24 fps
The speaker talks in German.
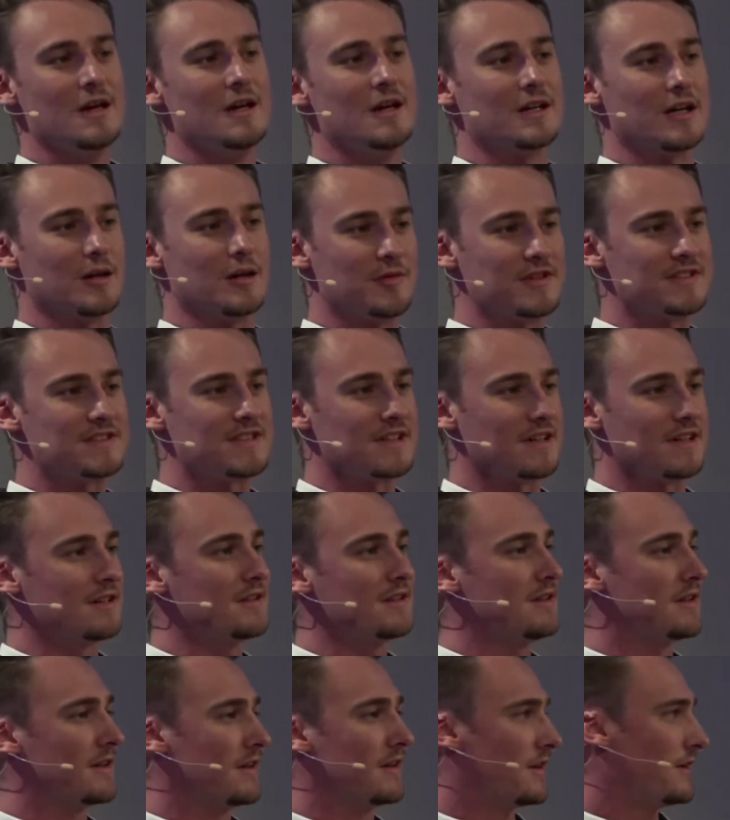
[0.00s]
Kann man sagen,
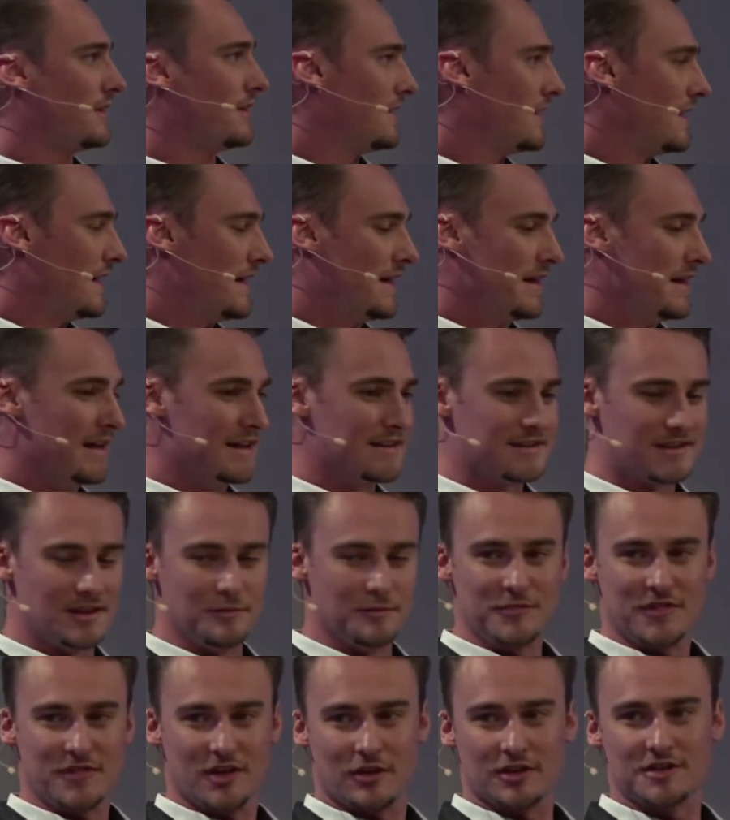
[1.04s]
naja, es
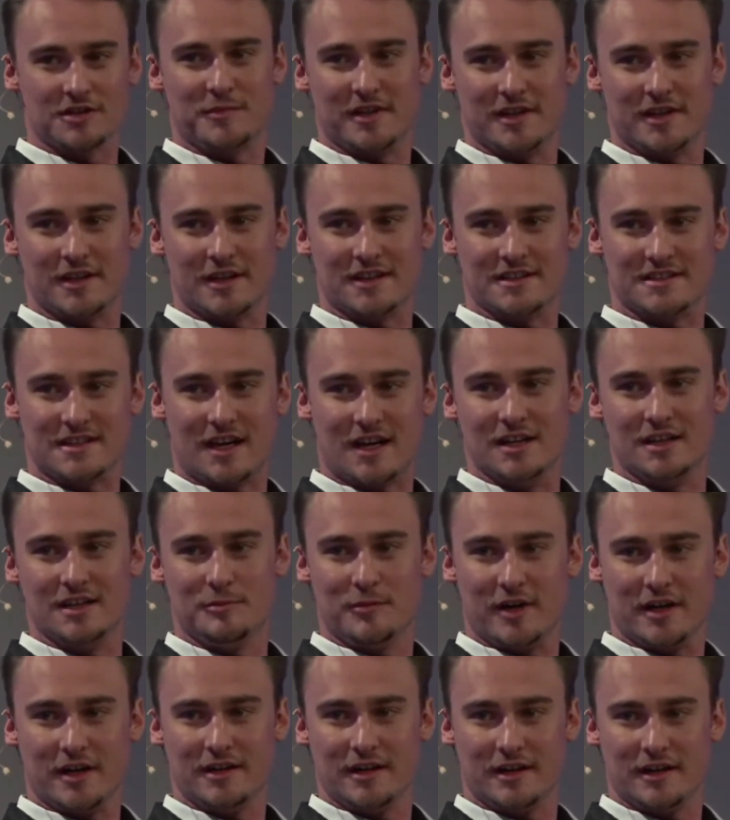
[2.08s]
gibt da erstmal eine ganz
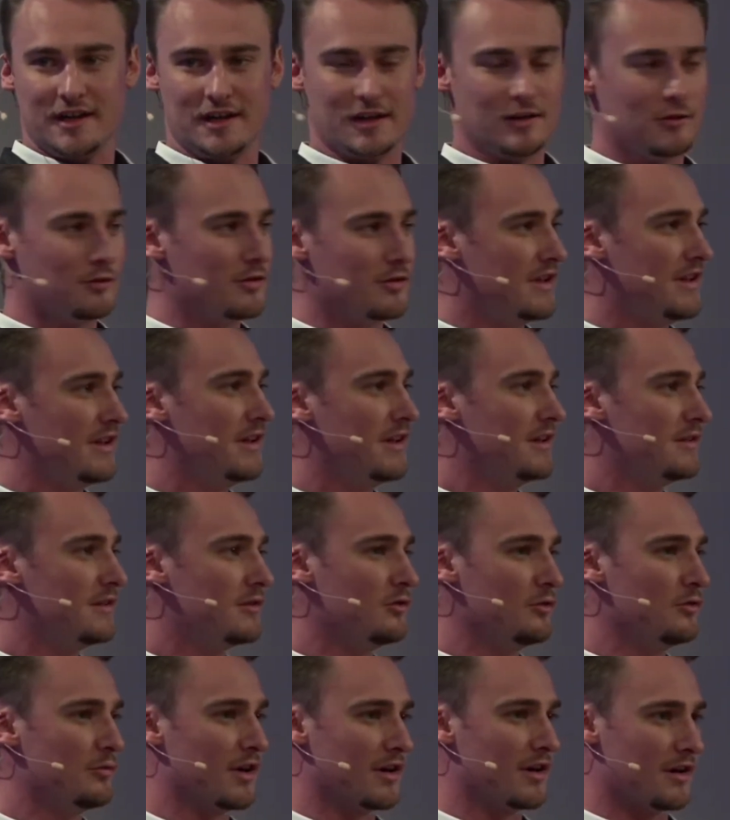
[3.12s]
allgemeine Regelung, die gilt
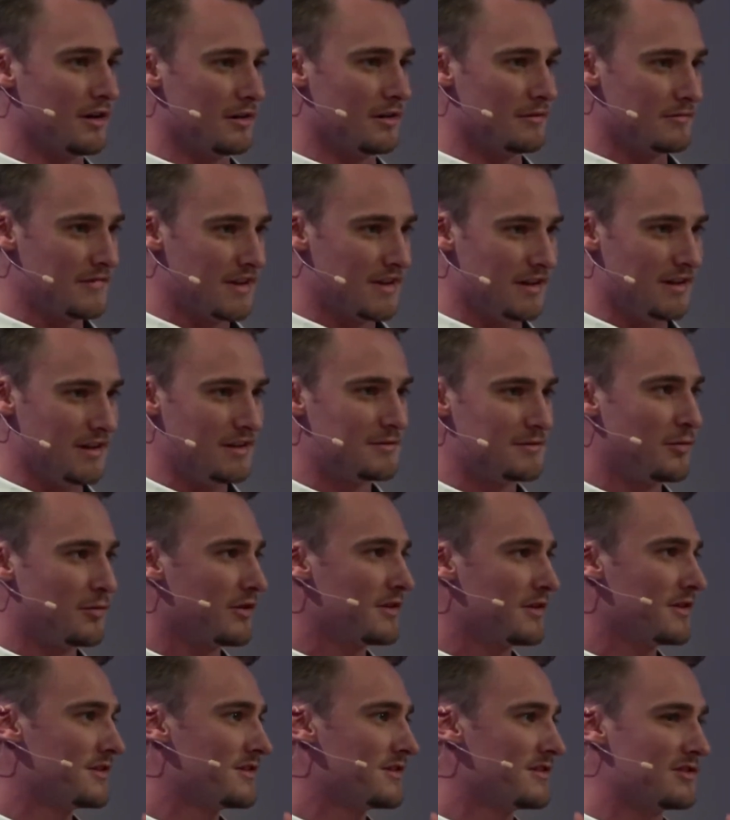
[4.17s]
überall. Der
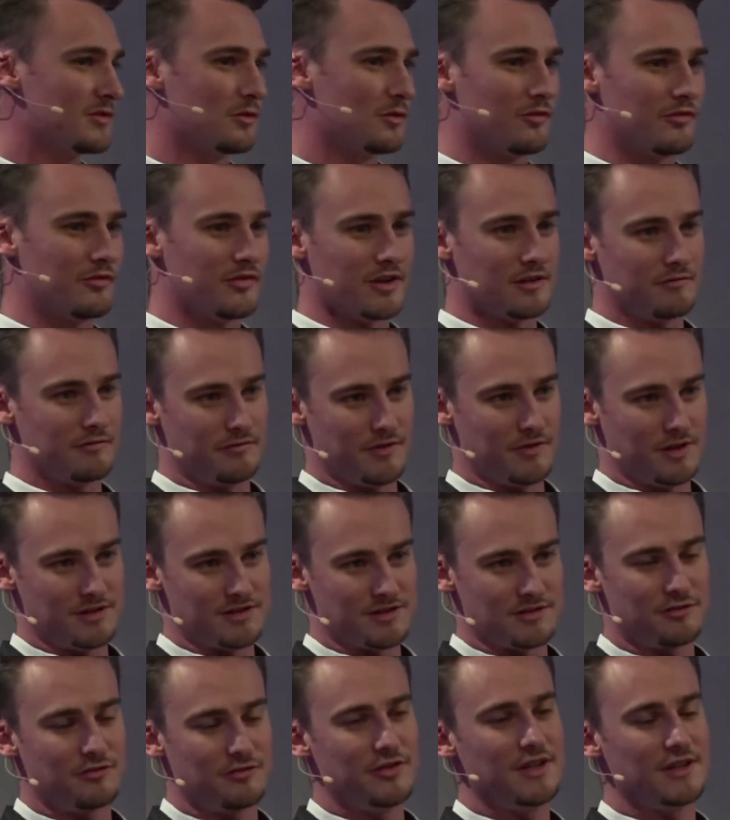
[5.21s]
E-Sport ist insofern, wie in
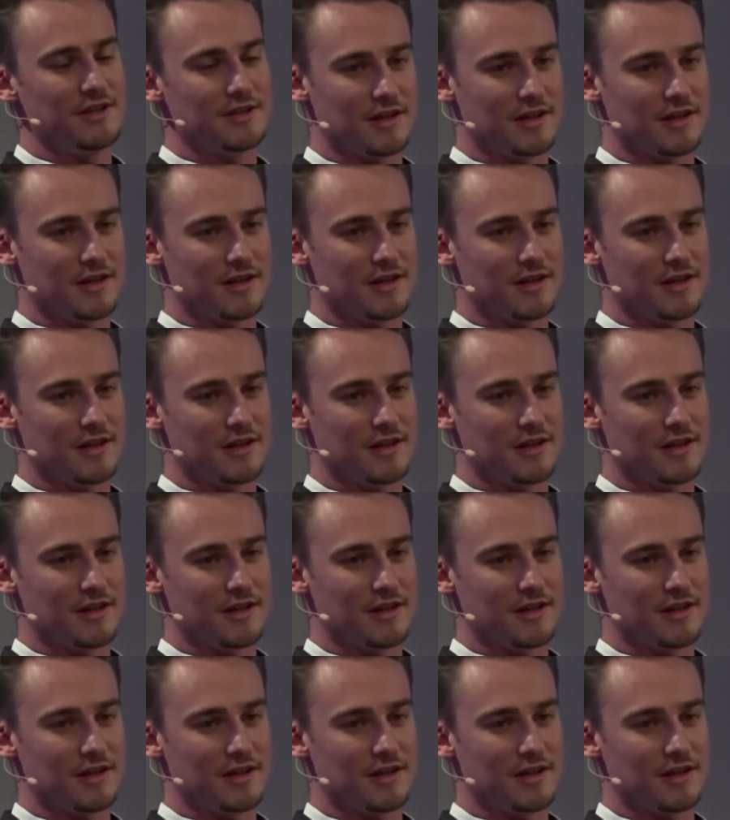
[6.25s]
so vielen